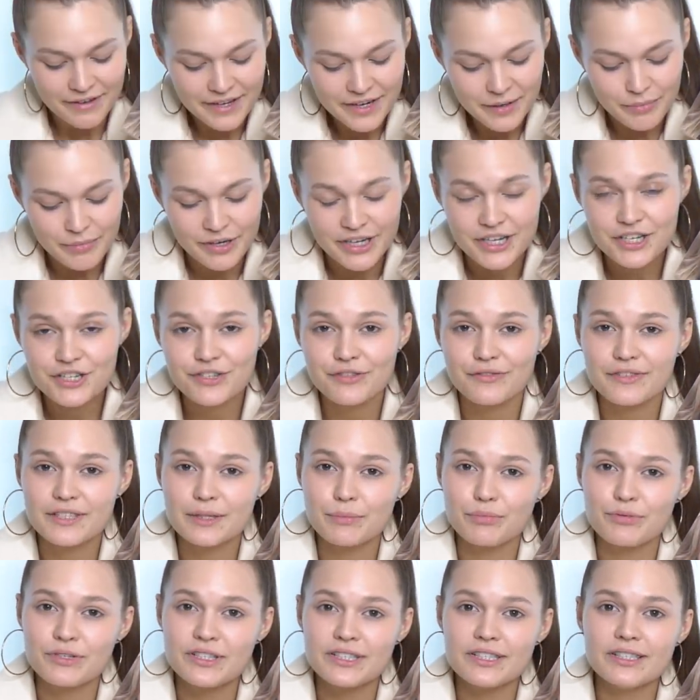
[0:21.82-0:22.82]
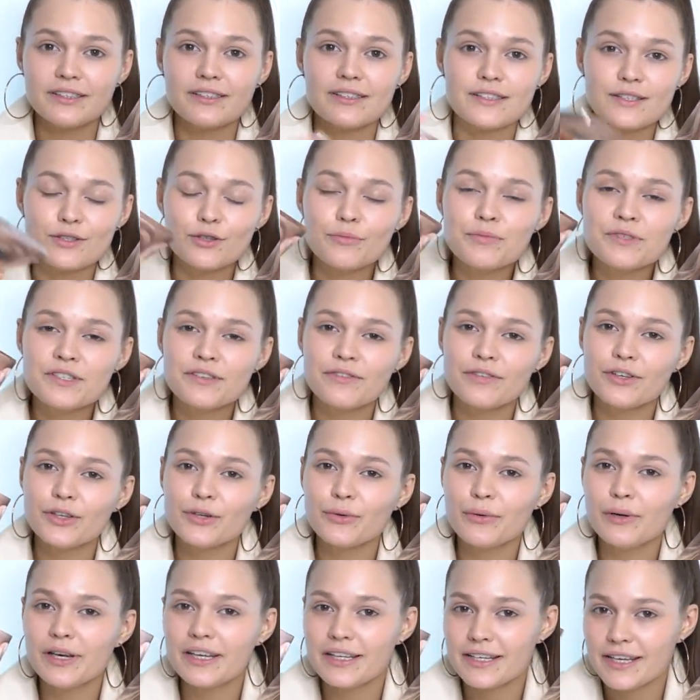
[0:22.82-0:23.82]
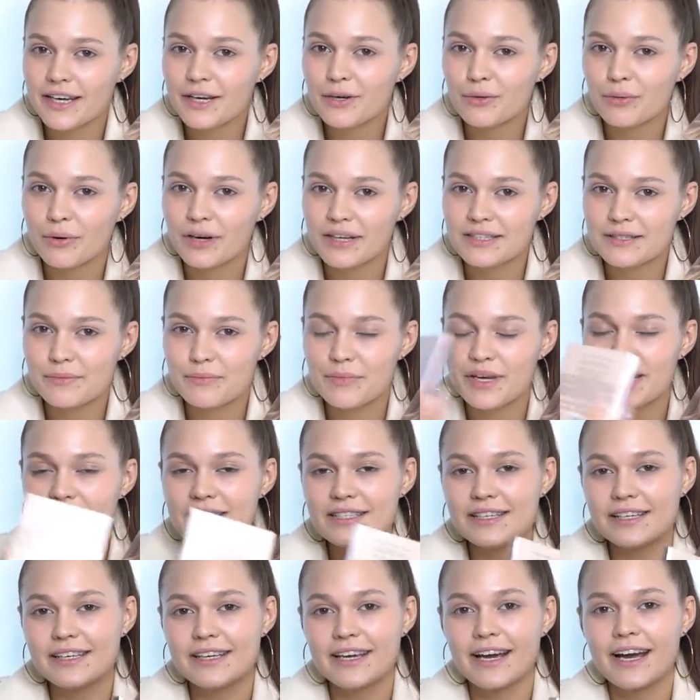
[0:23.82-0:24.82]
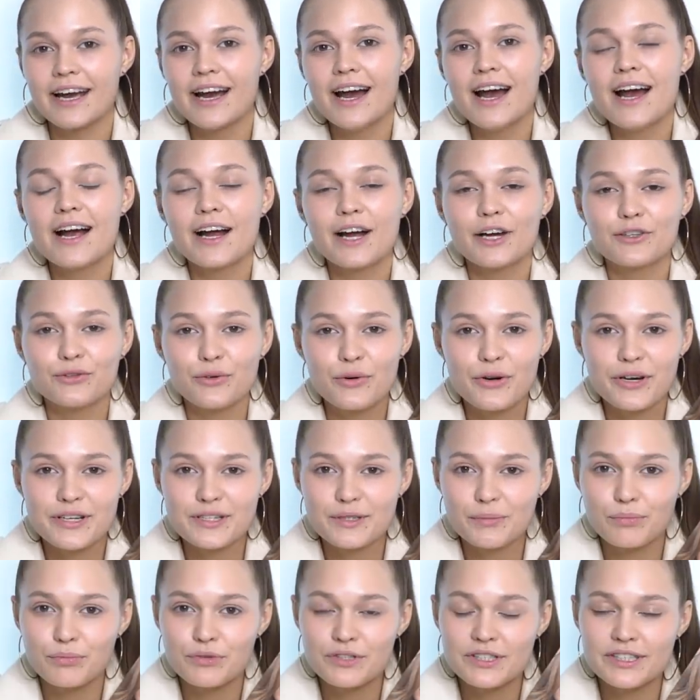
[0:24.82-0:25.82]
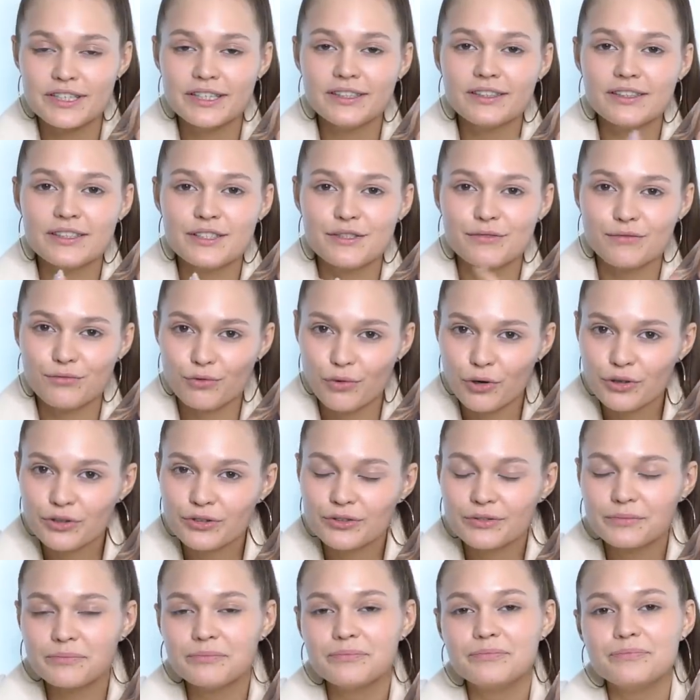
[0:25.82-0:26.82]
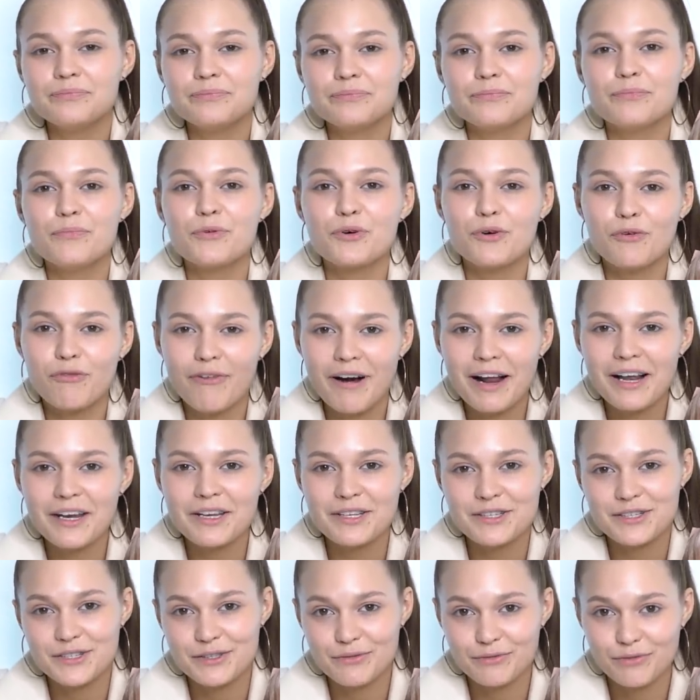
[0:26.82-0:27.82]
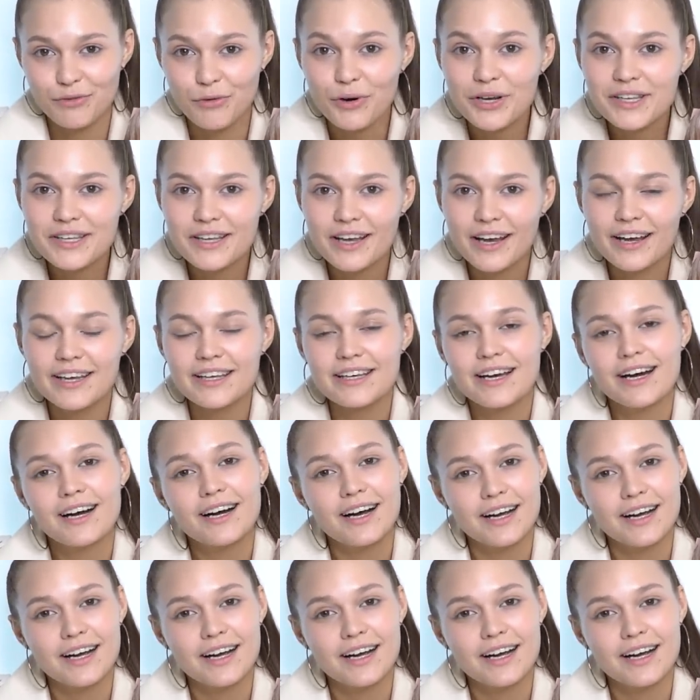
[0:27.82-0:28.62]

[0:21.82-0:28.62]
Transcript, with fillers: Вера Брежнева запустила собственную линейку косметики, которая запустилась вот Буквально сегодня я